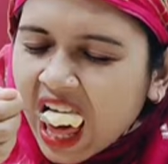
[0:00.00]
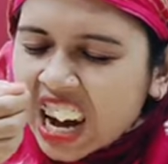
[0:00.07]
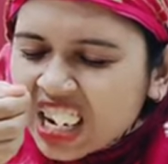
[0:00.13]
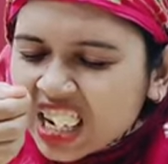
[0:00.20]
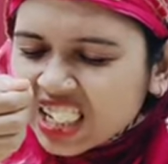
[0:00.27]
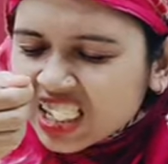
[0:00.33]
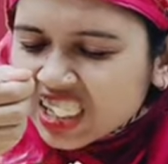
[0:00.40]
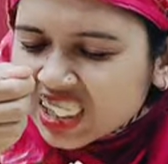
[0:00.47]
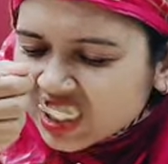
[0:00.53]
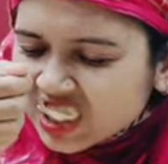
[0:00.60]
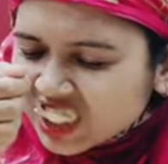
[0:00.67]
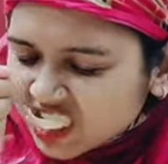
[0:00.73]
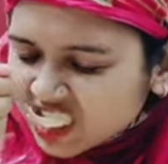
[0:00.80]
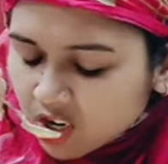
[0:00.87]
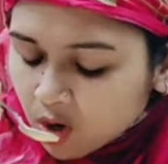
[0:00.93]
বরফ গালে
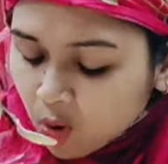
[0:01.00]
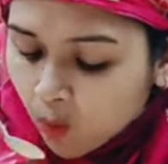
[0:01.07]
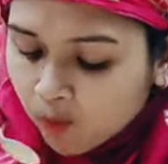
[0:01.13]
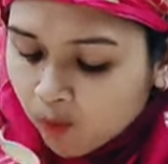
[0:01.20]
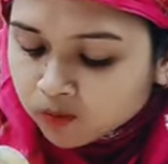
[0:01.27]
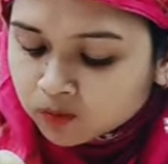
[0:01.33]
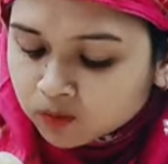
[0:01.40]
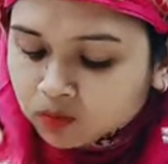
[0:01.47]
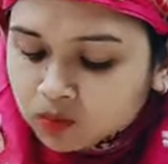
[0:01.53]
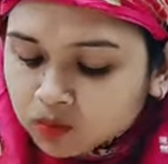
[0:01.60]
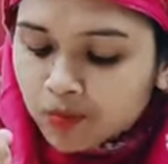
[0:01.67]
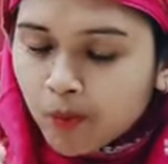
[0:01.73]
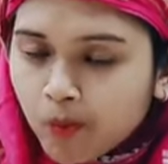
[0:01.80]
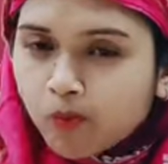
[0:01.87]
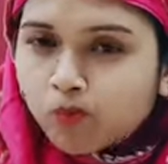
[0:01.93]
পড়লে আপনাকে কারোর
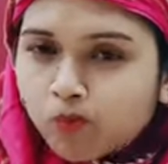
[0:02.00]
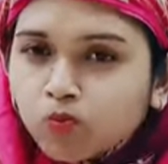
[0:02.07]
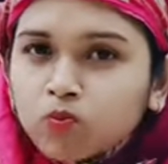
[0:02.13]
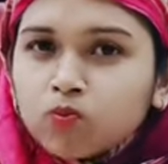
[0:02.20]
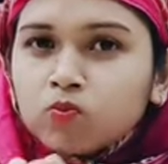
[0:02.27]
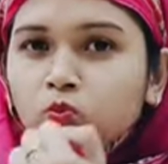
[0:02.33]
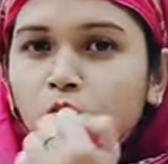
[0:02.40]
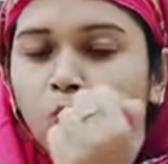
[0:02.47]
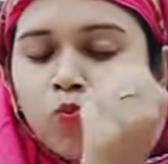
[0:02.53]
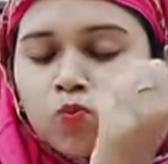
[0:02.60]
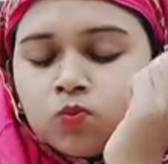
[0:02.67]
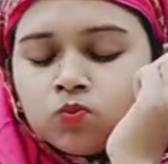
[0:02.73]
আবার এরম ঠায় নাকি